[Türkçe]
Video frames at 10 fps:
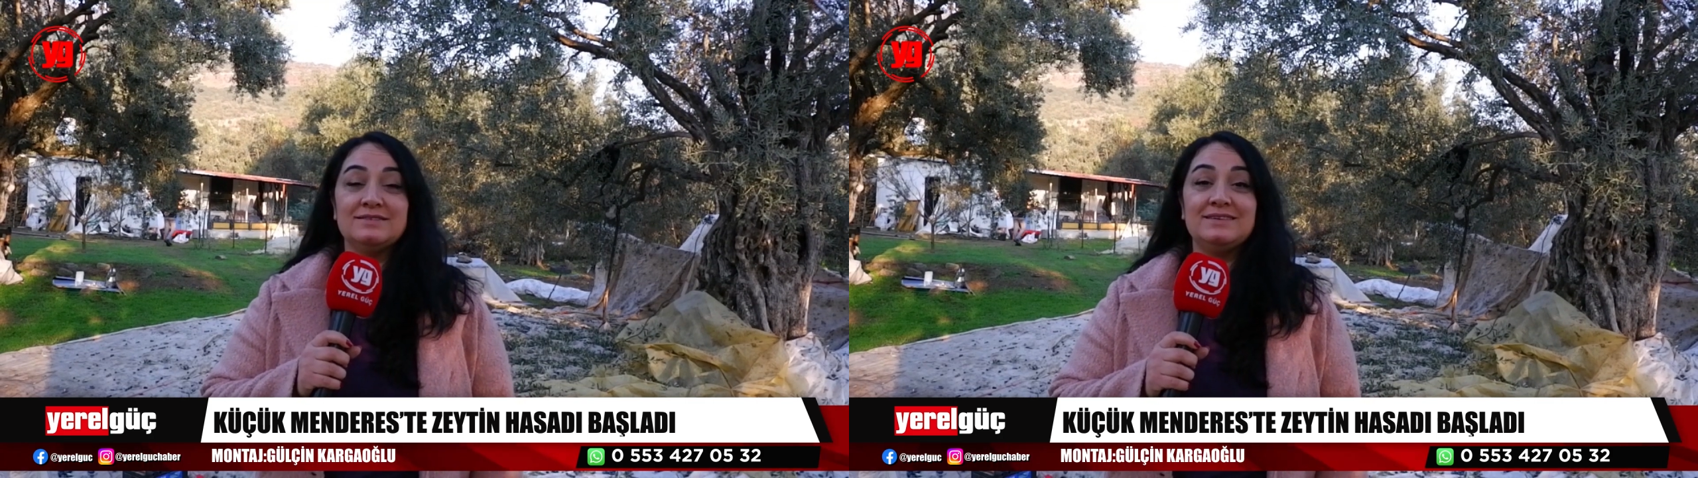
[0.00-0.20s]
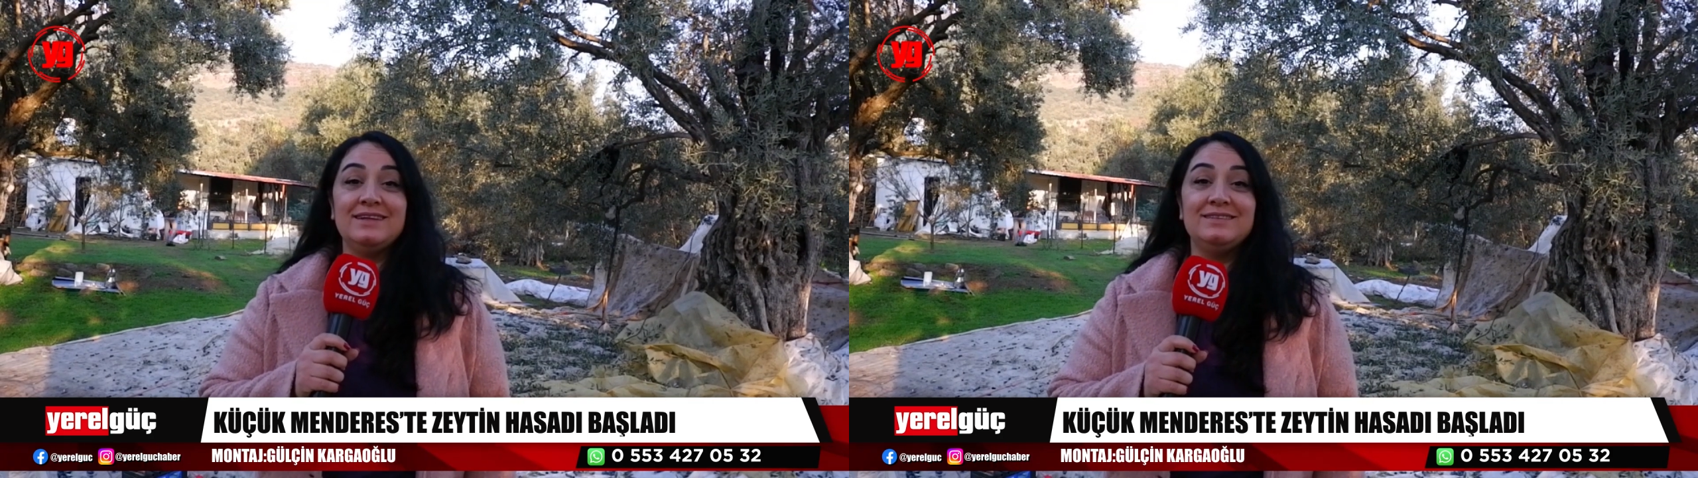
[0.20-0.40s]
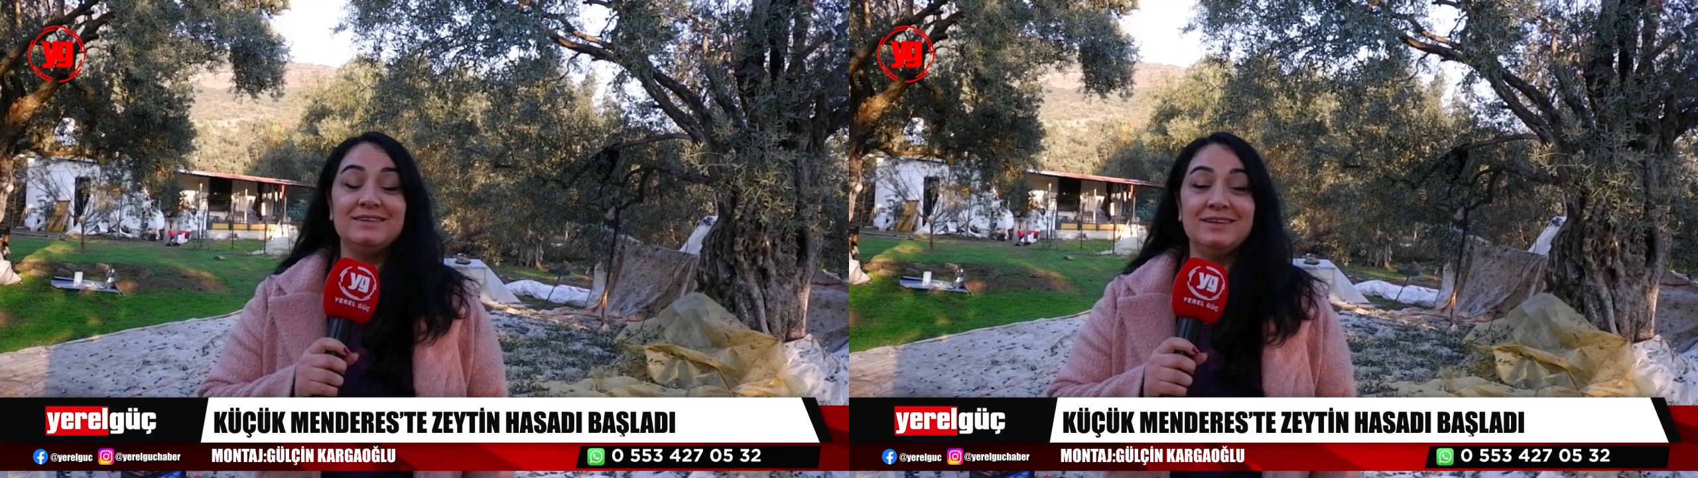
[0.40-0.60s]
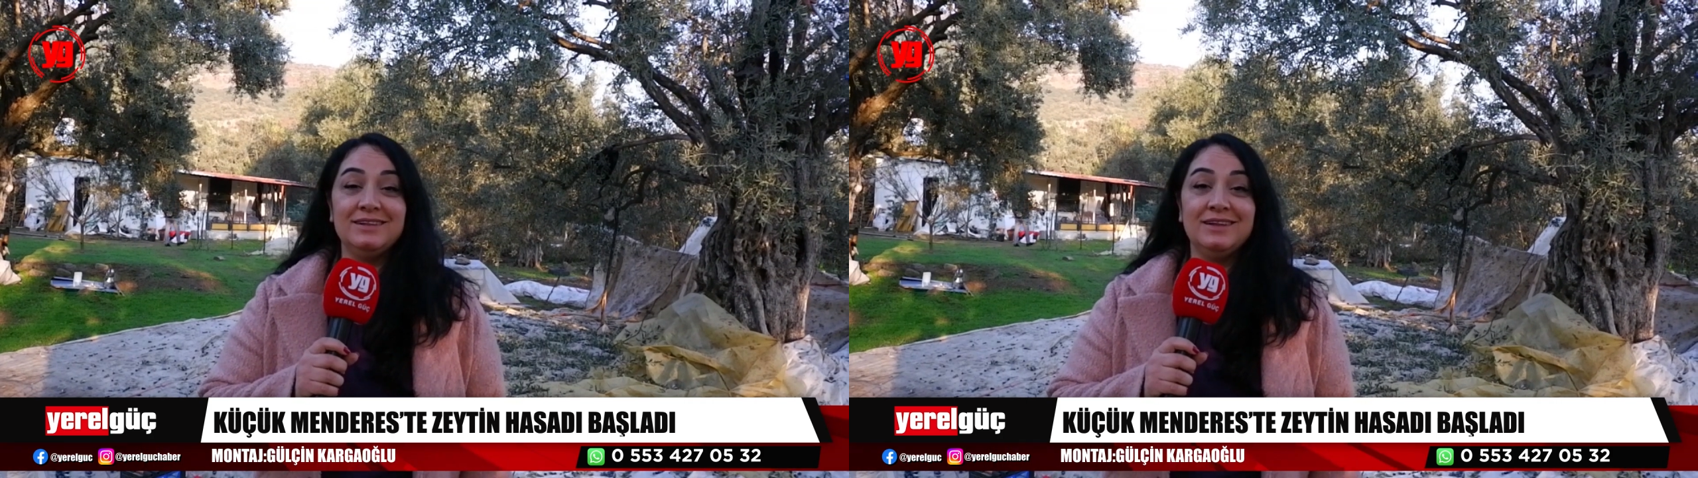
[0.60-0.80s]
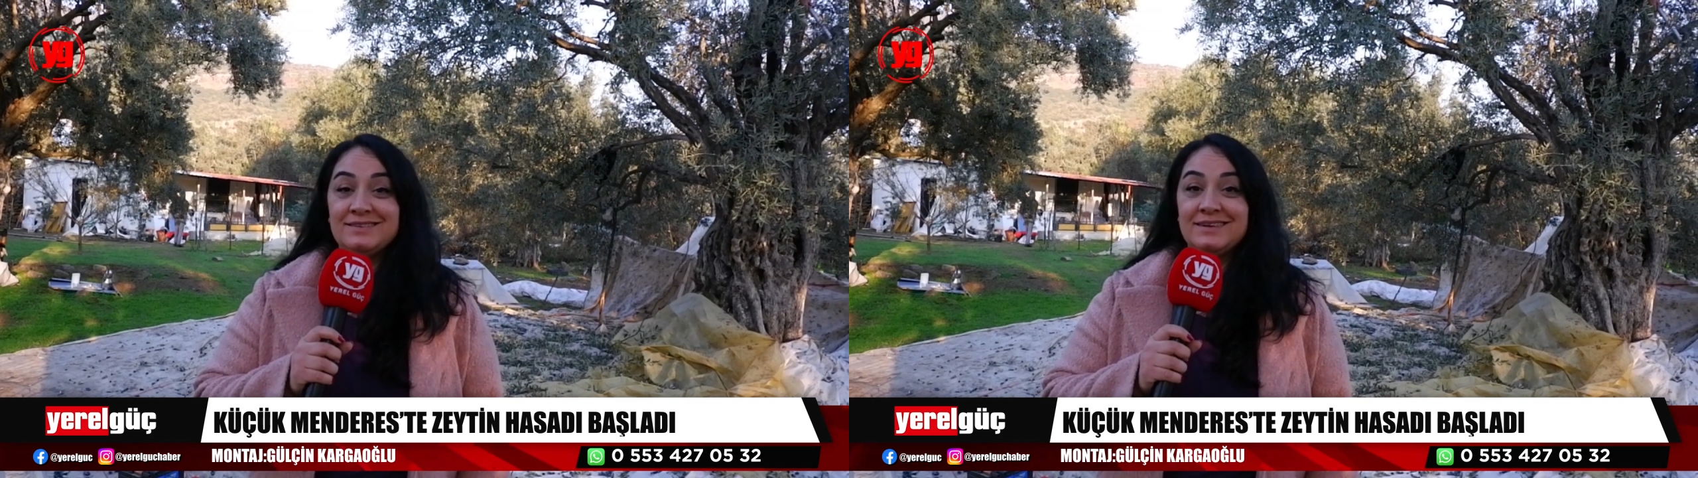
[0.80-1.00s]

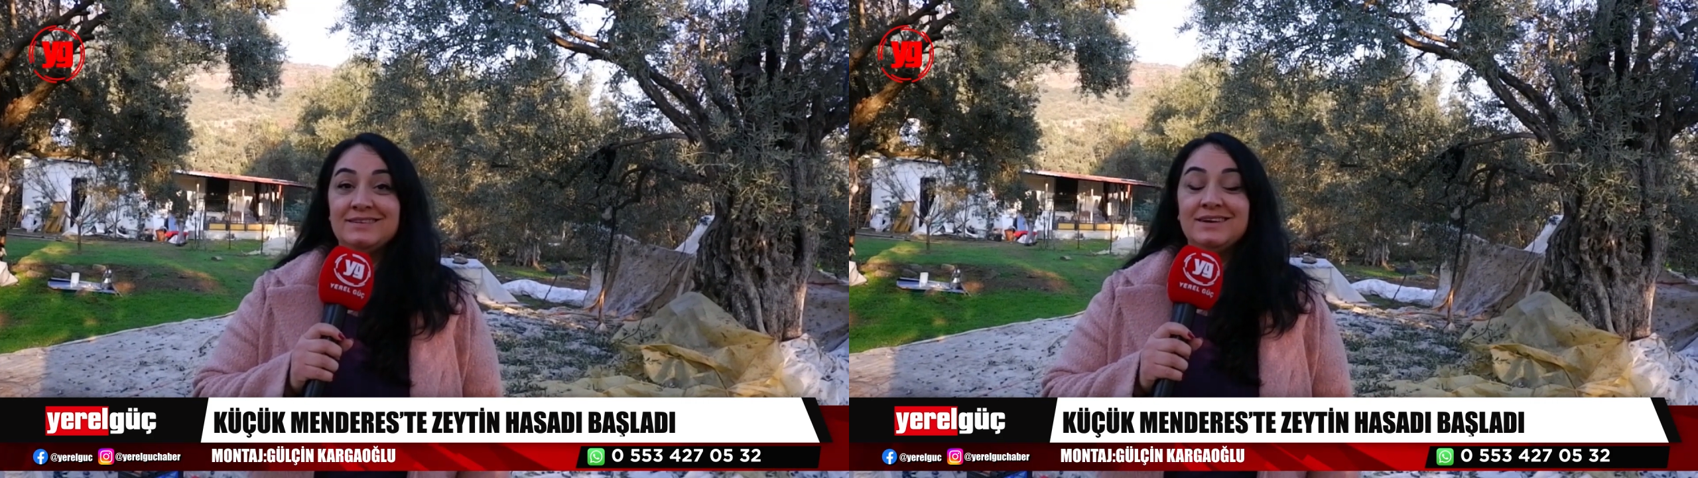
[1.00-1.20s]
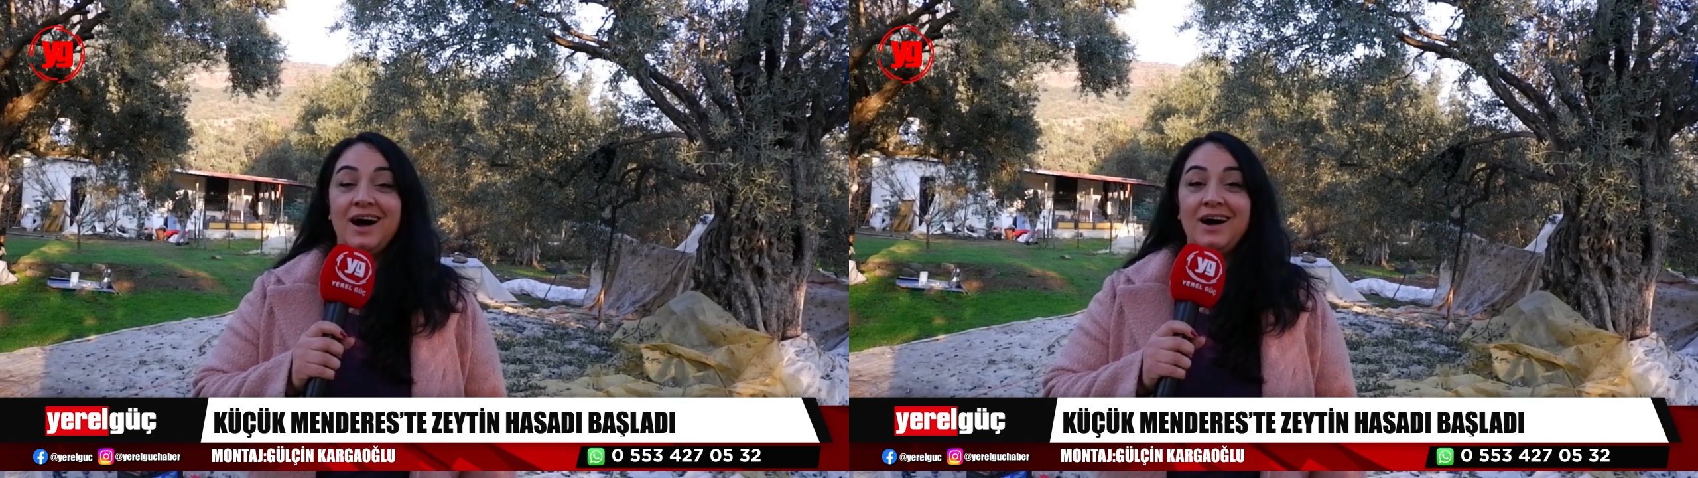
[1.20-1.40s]
zeytinin hasadı